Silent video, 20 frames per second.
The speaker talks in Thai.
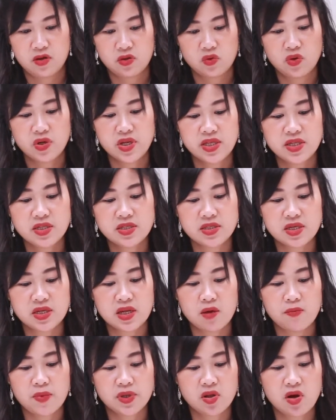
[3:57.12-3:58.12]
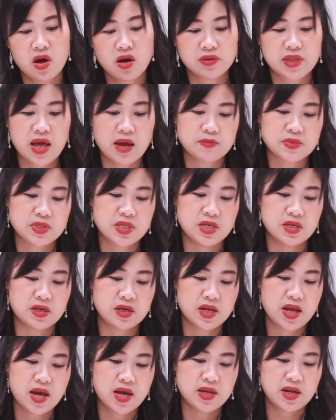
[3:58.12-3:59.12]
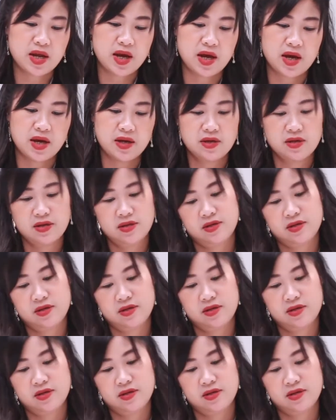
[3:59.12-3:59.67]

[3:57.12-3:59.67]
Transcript: ตัวนี้จริงๆเราไม่ต้องเอาตามสีก็ได้นะคะ